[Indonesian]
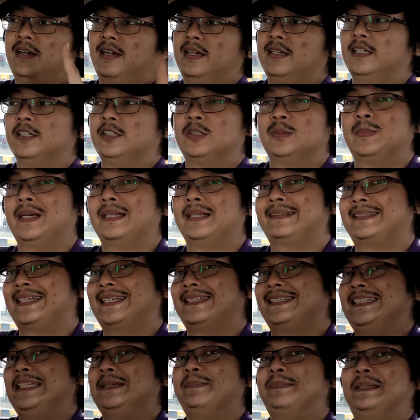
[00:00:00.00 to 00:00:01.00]
kita coba
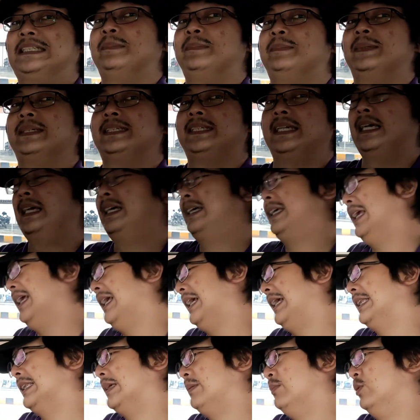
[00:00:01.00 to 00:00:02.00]
tes tipis-tipis ya
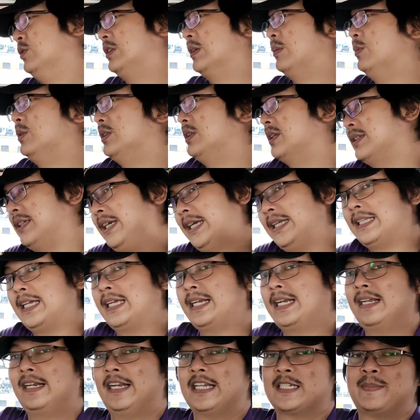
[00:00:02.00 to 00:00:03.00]
ya kita muter-muter
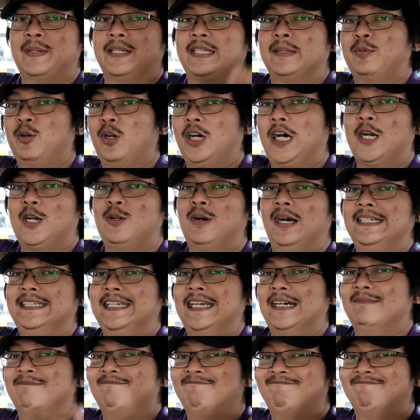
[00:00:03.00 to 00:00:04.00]
sekitaran SBT Pulau Gadung
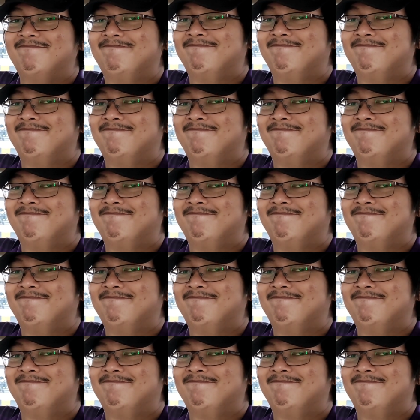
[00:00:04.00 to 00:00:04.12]
aja